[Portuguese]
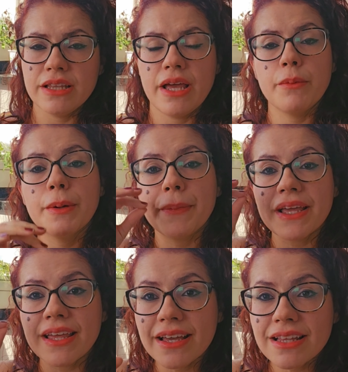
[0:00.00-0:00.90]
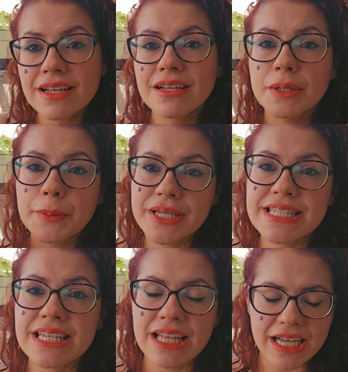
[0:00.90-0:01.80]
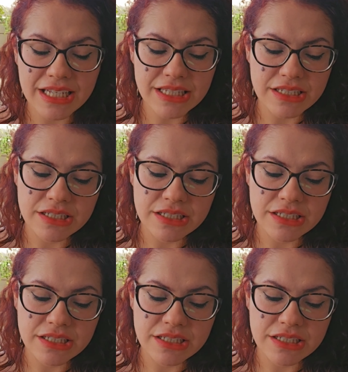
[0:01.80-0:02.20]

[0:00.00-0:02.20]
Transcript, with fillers: né, uma pequena pincelada